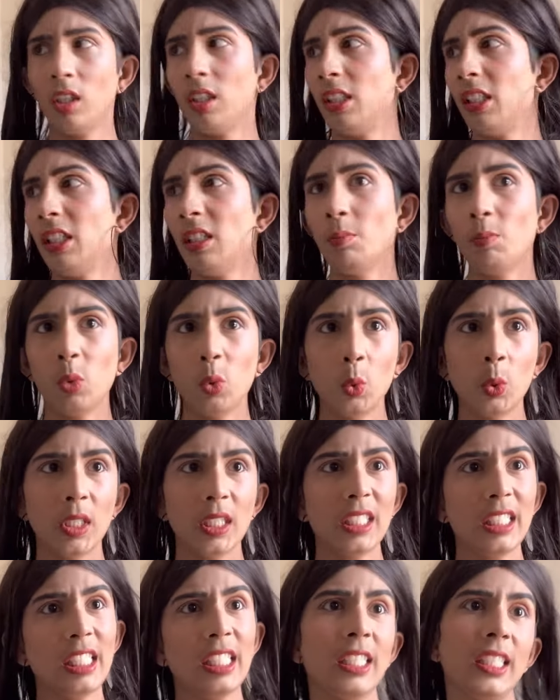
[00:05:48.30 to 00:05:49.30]
अरे
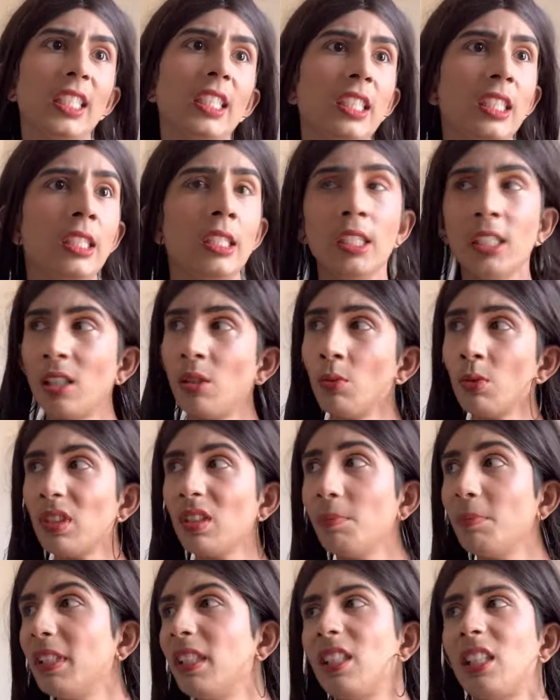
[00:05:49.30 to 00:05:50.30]
बुआ ये क्या किया
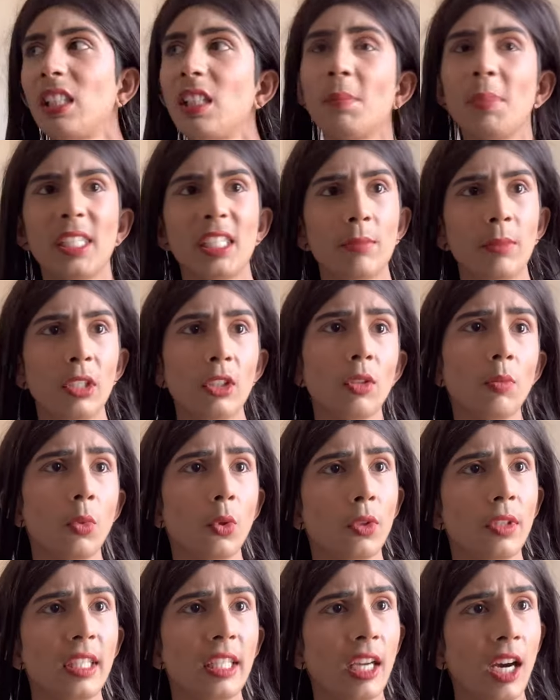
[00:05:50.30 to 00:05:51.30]
उनकी बिंदी के बारे में क्यों
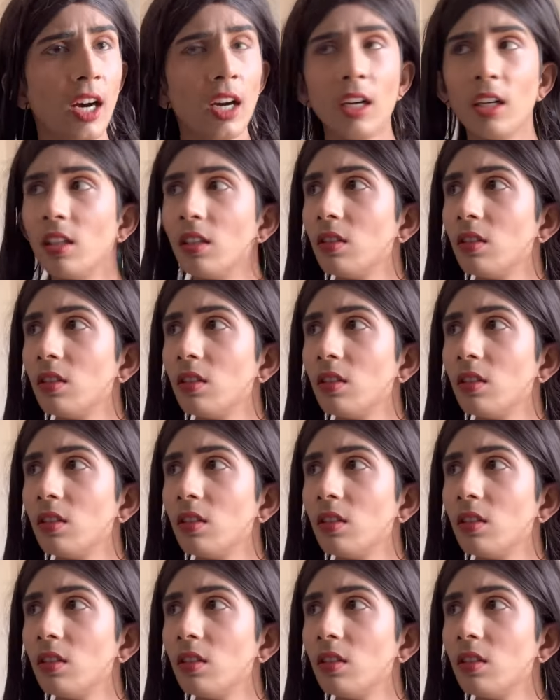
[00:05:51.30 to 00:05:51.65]
बोल दिया